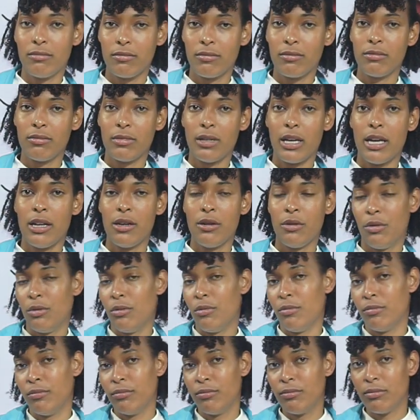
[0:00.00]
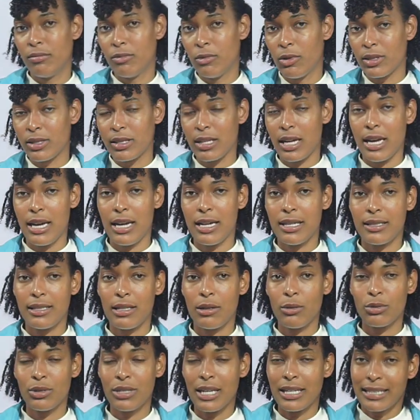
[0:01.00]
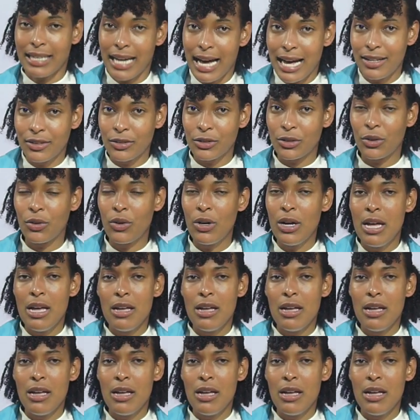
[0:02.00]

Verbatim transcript: que no, no es que se usa tanto,